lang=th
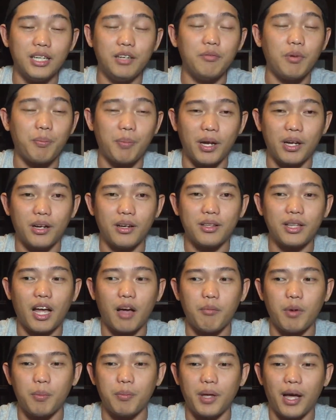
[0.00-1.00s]
จะขึ้นมาเป็นก็
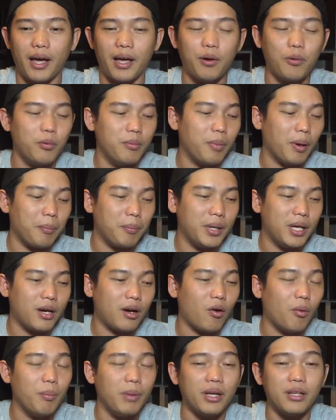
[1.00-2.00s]
ตามแบบอยากให้คุณแบบมี
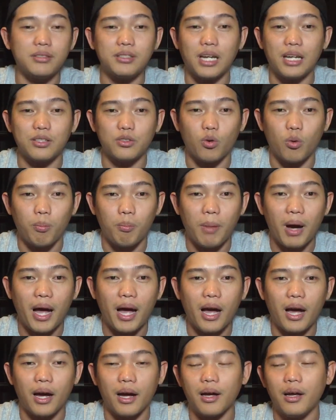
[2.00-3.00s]
คอมิกสะสม
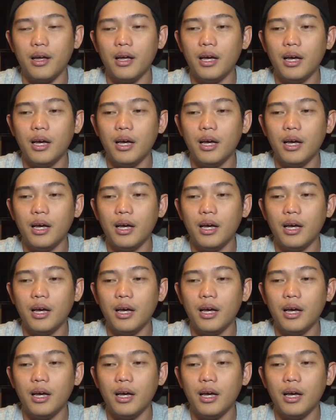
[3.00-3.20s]
บ้าง